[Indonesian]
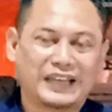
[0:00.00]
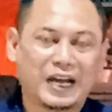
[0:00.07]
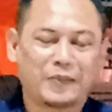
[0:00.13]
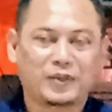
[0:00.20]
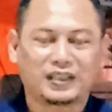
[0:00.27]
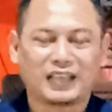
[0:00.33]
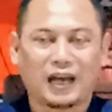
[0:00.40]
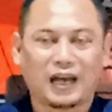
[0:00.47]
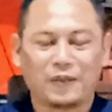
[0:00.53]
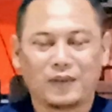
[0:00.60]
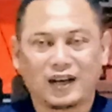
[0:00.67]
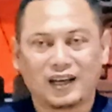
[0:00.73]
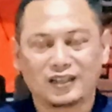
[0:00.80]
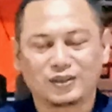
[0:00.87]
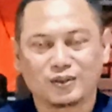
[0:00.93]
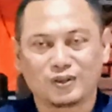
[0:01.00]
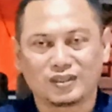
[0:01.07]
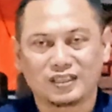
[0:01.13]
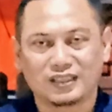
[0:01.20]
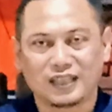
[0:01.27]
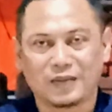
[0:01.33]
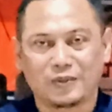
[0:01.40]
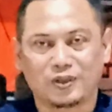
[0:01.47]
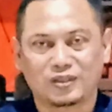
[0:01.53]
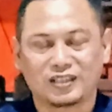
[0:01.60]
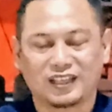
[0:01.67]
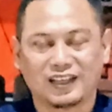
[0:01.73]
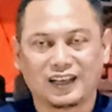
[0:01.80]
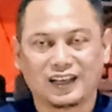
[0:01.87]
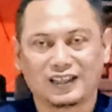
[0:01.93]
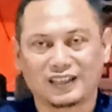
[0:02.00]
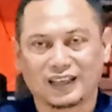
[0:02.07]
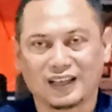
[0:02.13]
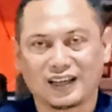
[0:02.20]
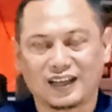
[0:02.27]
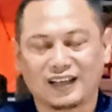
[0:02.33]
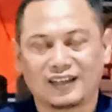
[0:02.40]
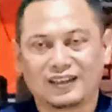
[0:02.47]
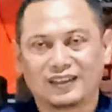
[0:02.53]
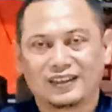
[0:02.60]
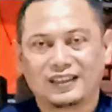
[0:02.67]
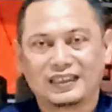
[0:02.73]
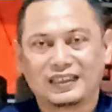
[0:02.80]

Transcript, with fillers: Yang pertama, solusinya menurut saya adalah